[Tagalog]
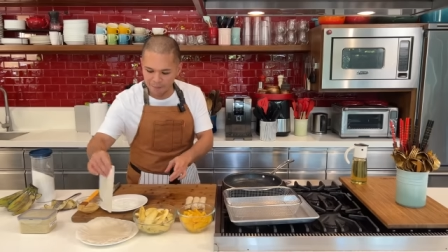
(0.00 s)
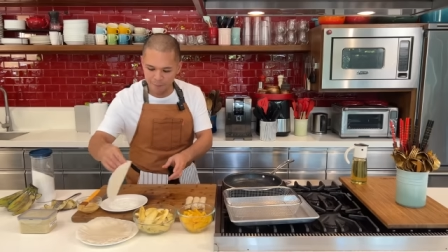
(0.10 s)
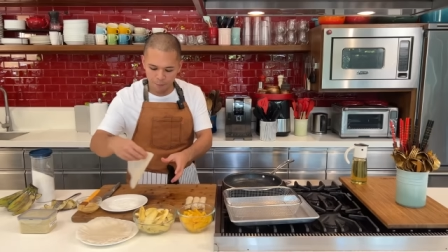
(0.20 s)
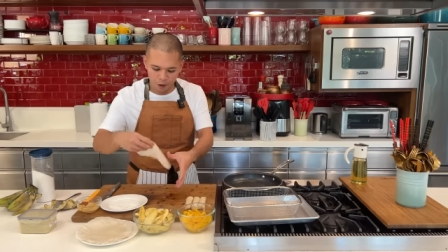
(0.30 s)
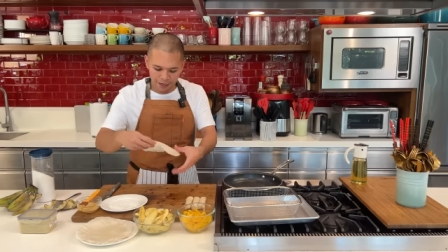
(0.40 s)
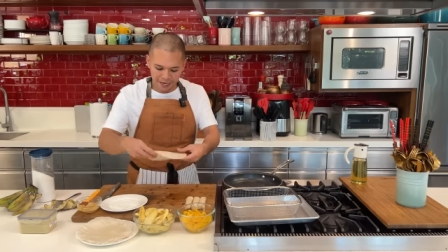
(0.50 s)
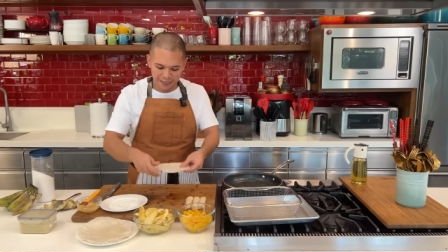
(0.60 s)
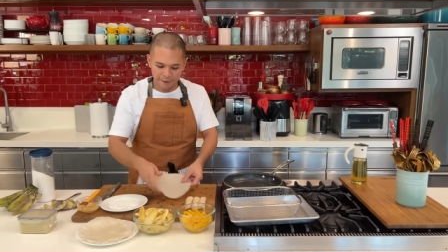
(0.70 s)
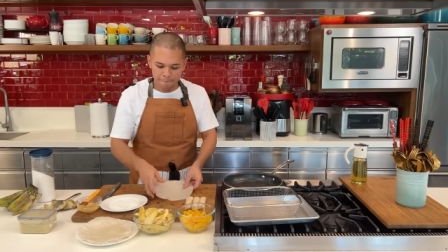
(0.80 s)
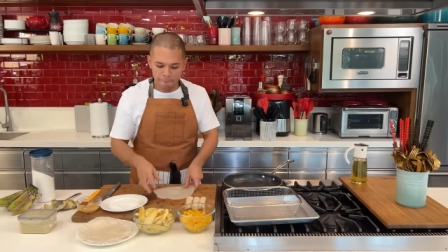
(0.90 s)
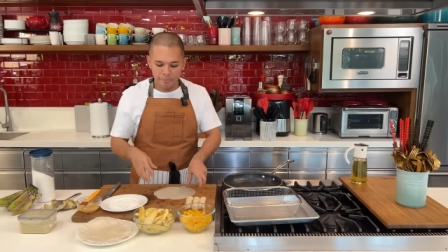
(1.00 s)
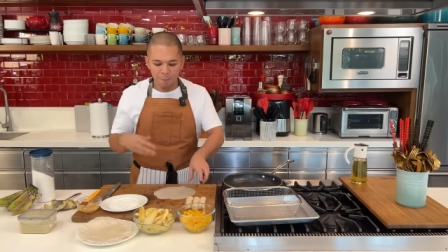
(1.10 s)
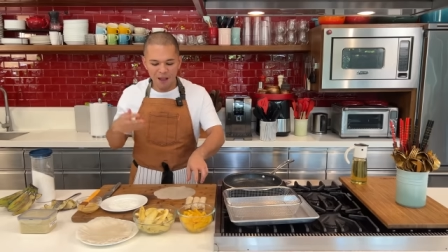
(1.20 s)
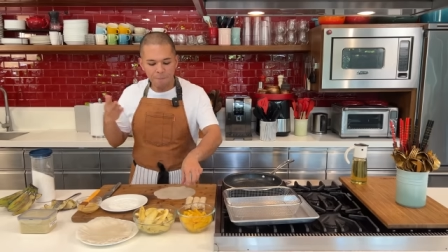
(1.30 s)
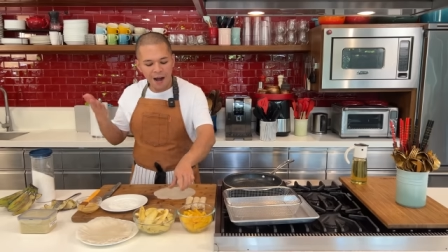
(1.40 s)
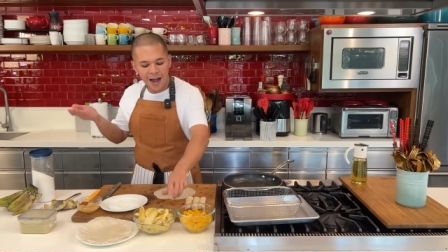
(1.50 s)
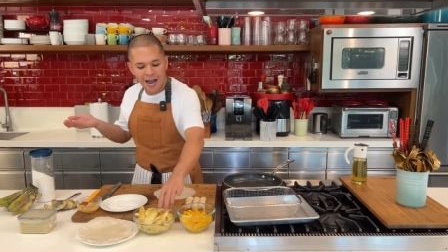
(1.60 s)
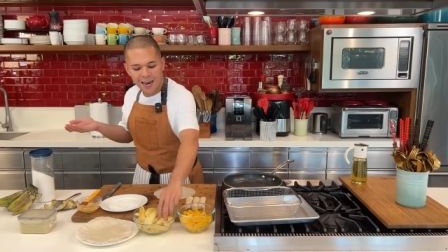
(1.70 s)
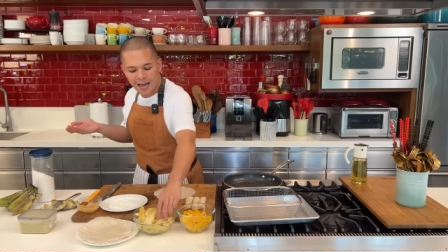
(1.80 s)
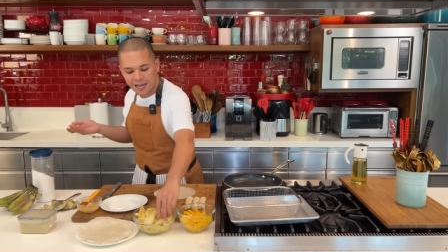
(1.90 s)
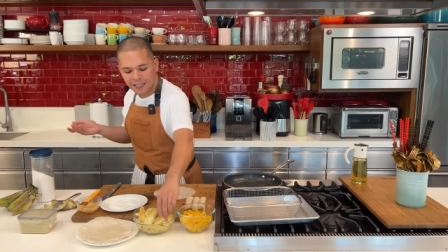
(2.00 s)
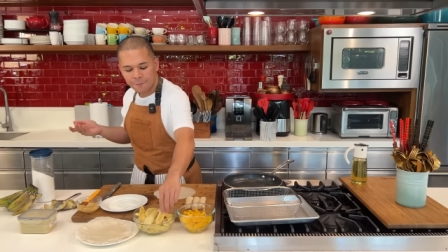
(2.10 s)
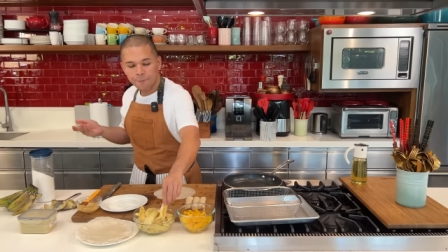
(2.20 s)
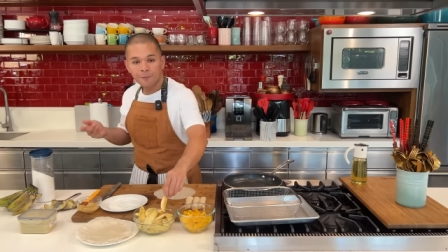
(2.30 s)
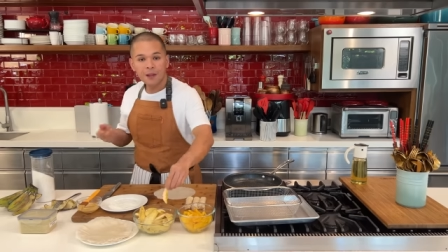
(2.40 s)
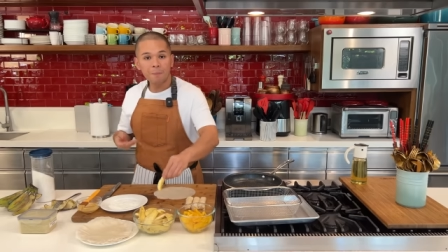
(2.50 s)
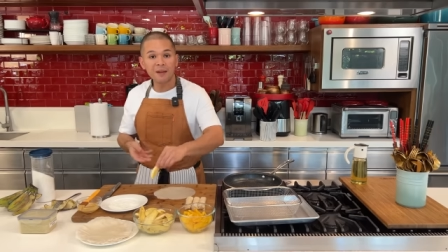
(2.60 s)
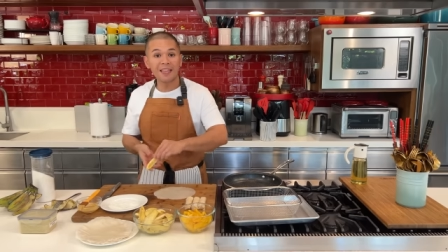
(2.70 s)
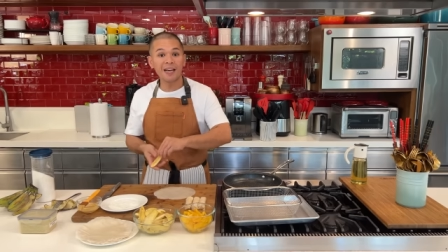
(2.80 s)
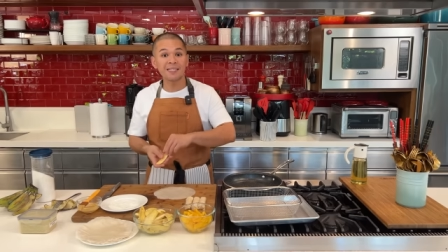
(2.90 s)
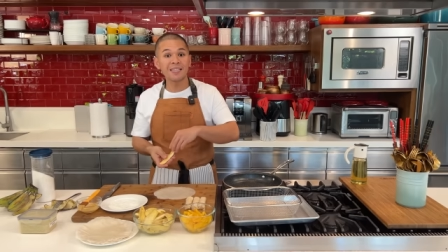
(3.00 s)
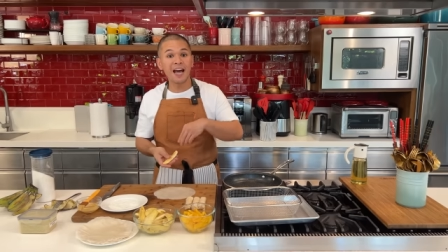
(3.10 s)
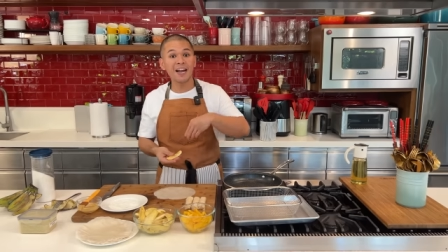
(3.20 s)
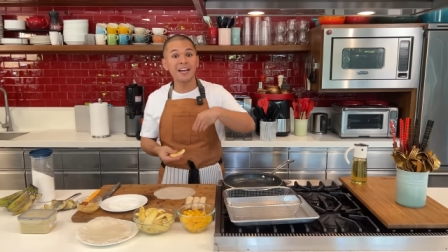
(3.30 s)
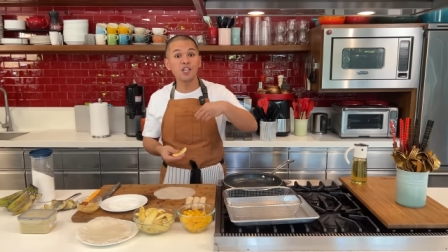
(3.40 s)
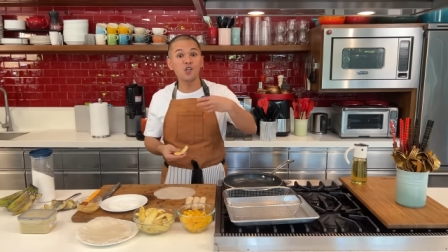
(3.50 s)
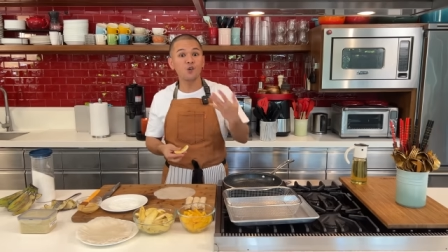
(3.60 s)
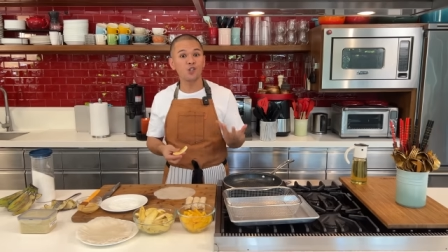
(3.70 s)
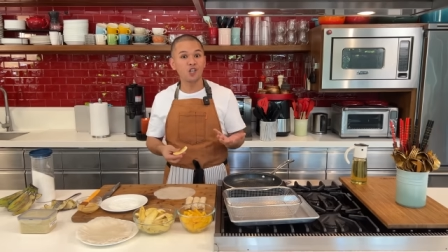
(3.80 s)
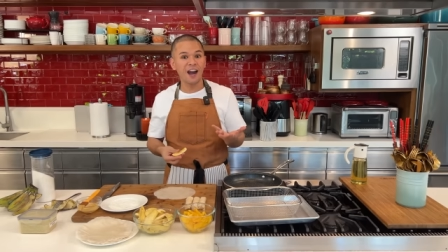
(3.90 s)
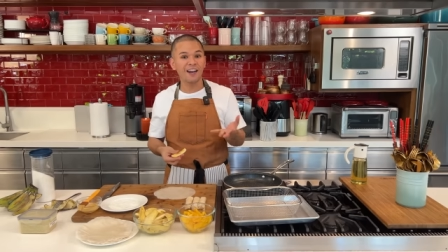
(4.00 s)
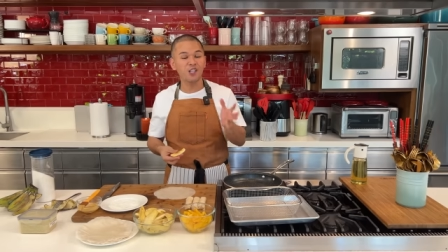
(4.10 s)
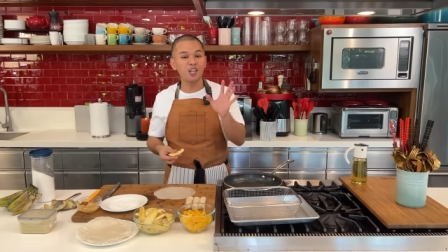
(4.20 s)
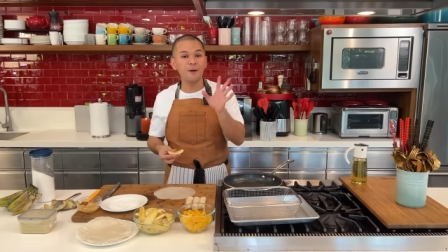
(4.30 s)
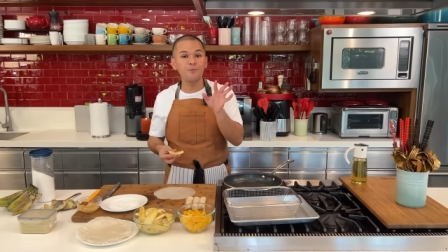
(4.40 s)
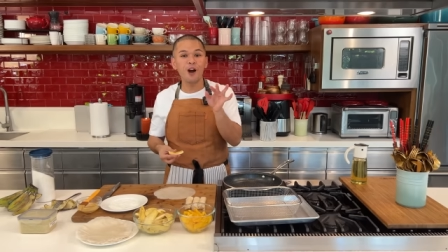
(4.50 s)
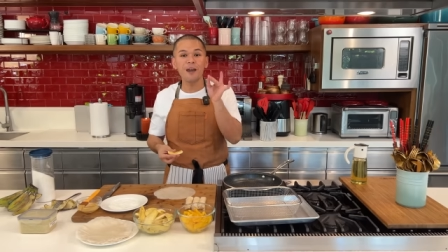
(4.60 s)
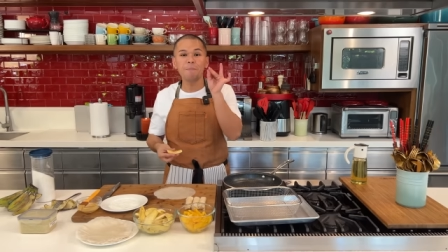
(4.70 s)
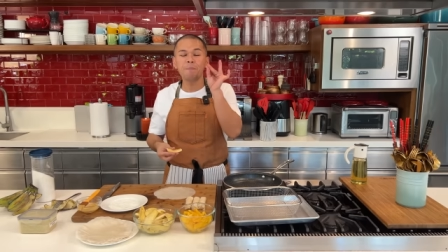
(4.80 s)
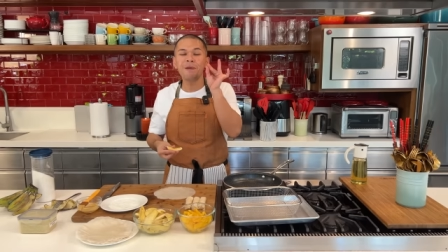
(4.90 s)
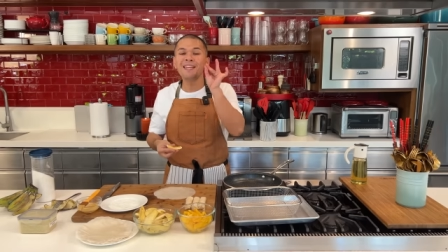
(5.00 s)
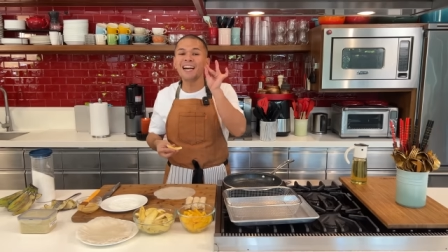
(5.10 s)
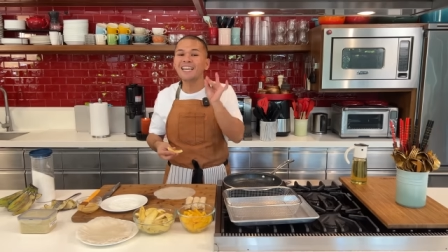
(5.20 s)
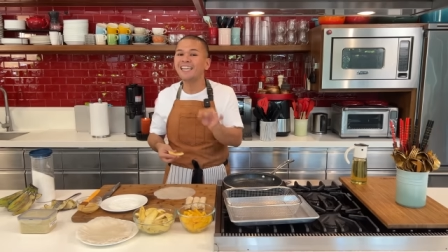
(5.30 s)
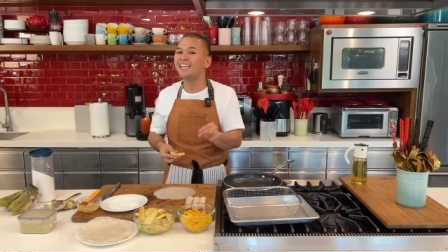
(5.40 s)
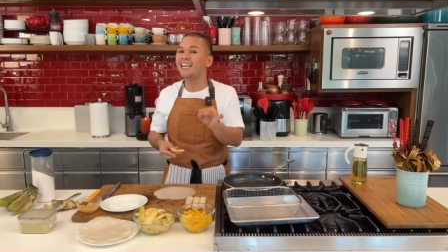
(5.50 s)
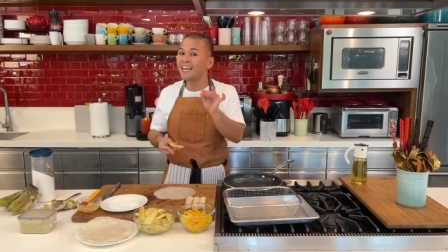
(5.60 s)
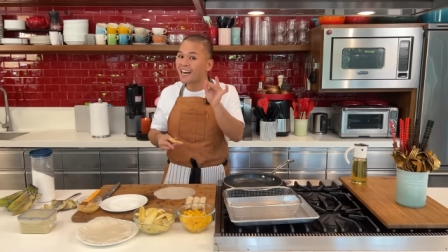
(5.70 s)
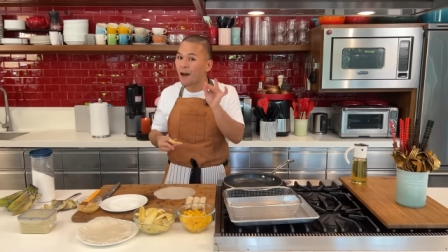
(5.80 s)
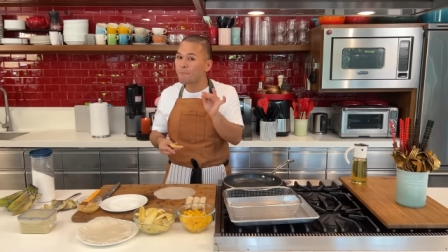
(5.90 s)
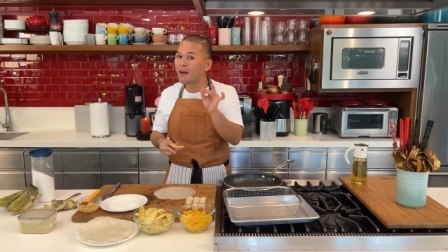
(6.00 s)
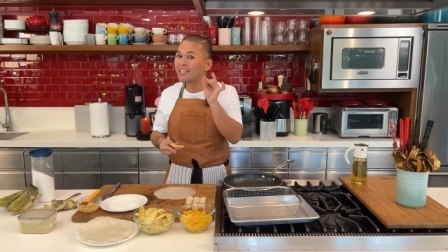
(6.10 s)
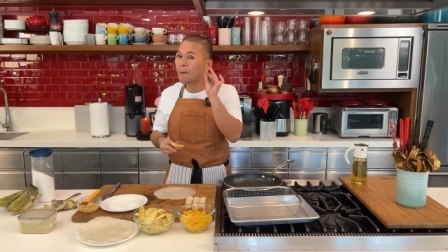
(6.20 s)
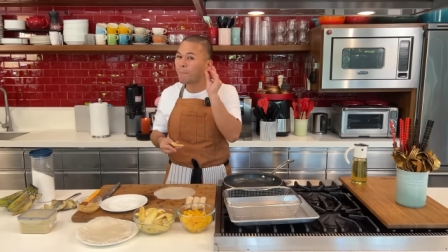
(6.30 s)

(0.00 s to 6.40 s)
naman porket may pangalan, mataas na agad yung charge. Yan po ay pinaghihirapan na